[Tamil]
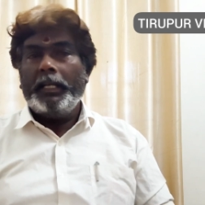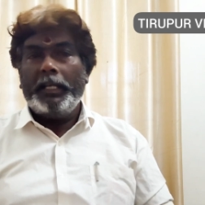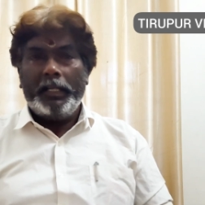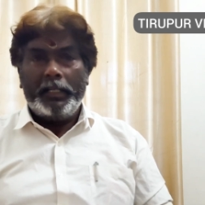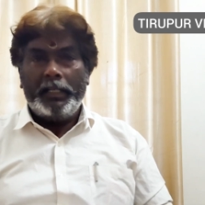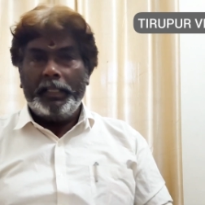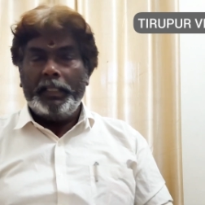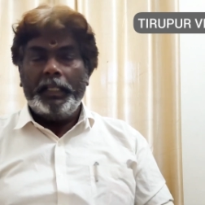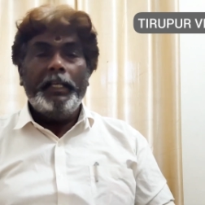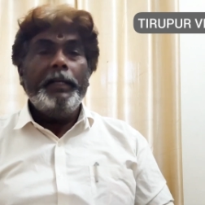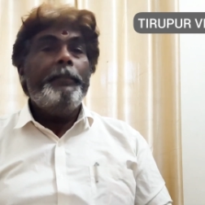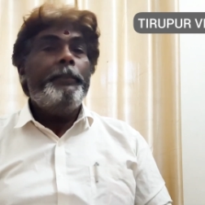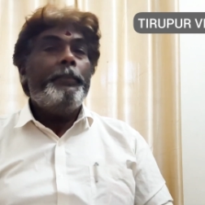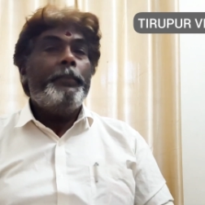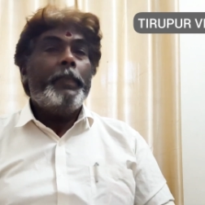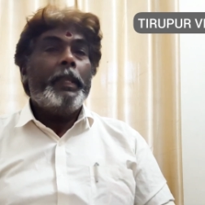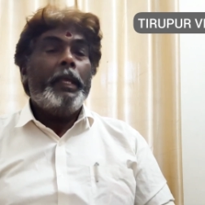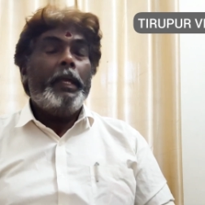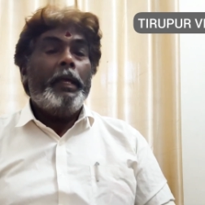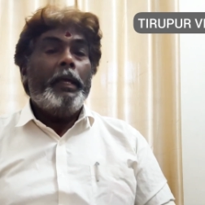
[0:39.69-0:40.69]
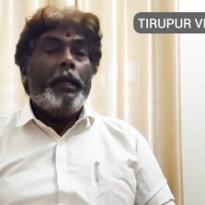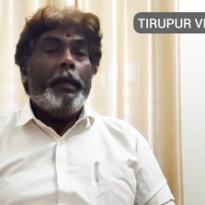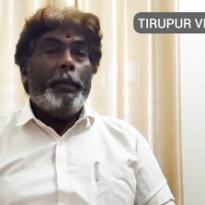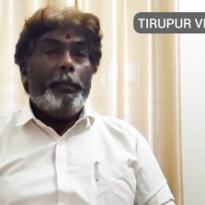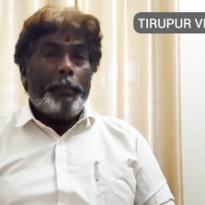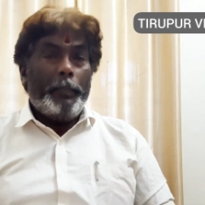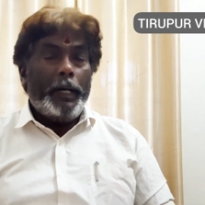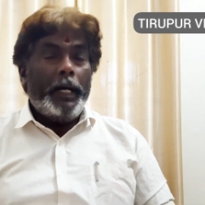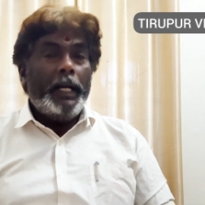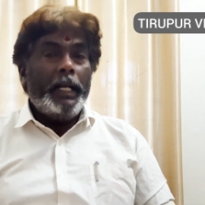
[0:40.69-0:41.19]
இருக்குது
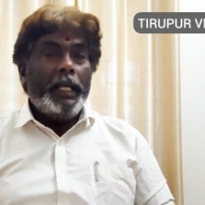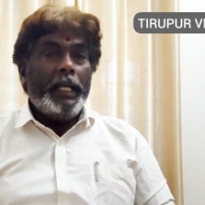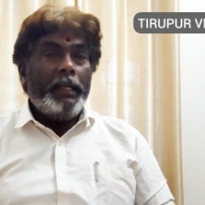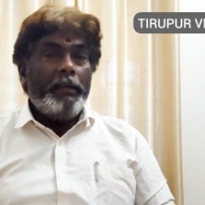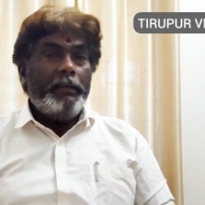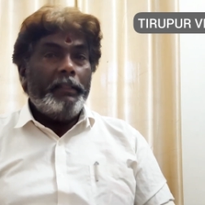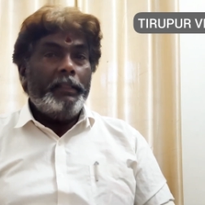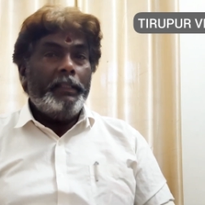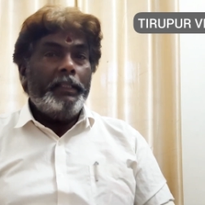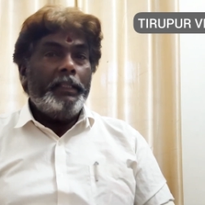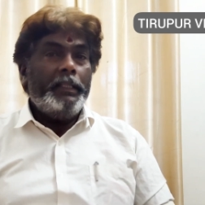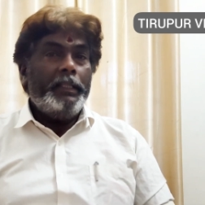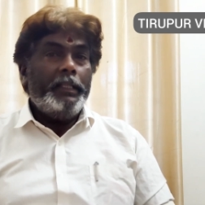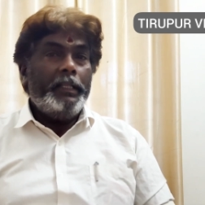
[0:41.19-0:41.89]
மாலையில் வந்து